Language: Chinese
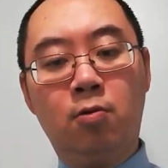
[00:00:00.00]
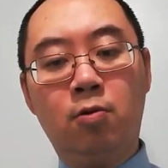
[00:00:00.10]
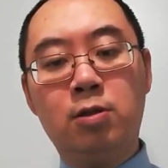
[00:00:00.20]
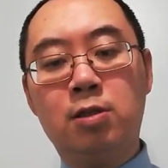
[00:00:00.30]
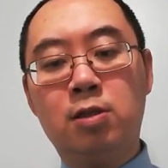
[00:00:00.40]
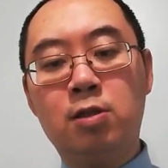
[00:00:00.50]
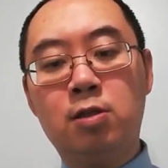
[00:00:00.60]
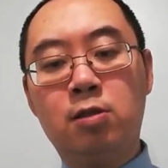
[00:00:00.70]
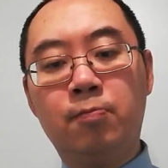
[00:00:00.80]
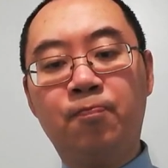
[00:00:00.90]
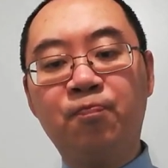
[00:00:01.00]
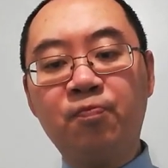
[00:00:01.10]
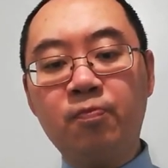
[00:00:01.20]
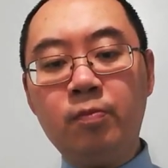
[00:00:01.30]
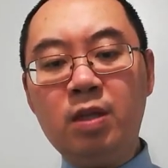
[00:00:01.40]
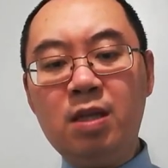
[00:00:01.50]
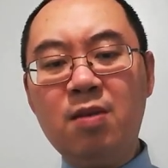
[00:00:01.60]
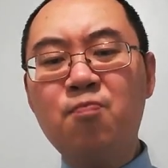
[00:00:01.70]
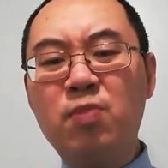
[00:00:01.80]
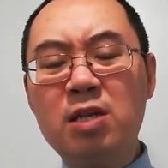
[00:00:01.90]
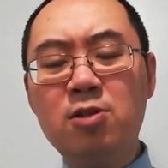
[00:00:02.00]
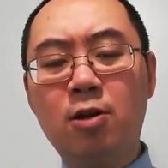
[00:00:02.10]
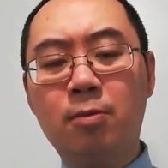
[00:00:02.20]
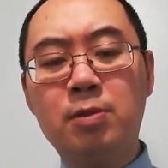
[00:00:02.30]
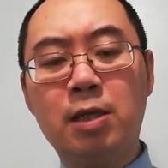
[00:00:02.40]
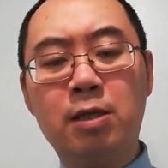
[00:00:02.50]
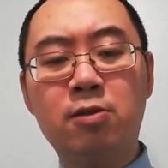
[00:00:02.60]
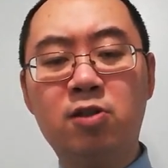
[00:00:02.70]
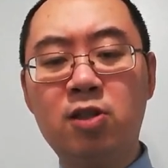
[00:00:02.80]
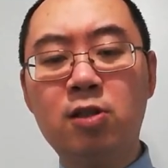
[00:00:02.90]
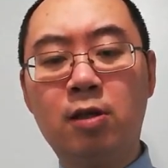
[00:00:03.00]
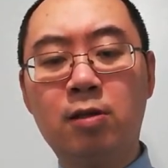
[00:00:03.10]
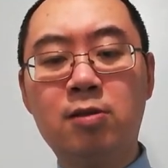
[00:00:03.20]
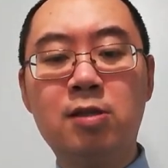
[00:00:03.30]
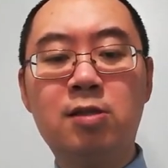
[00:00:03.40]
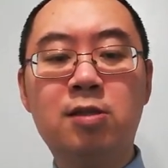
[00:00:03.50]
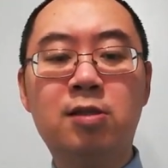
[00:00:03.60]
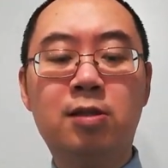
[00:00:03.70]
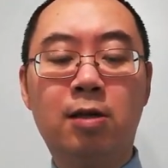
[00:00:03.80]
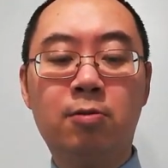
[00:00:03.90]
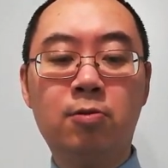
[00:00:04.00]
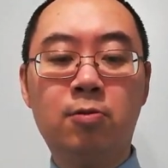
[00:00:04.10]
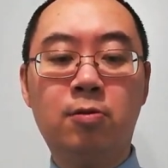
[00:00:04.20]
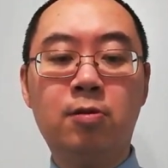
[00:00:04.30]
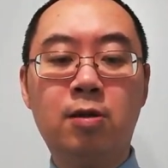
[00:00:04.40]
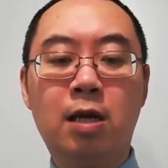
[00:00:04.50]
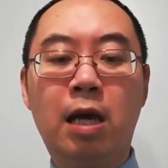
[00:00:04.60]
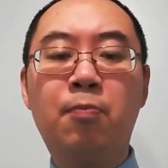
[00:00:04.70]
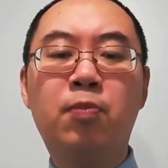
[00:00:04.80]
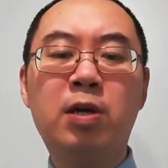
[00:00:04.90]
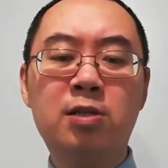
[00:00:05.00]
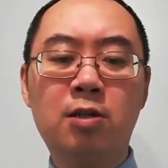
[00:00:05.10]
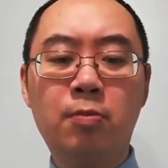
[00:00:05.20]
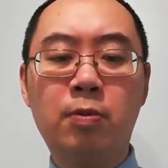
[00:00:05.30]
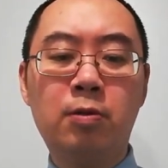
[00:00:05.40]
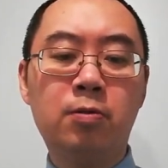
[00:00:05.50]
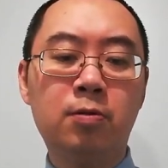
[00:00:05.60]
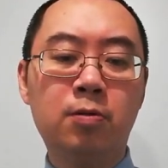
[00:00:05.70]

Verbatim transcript: 或者是。Bishop 这一个字啊，其实是叫做 Episcopal，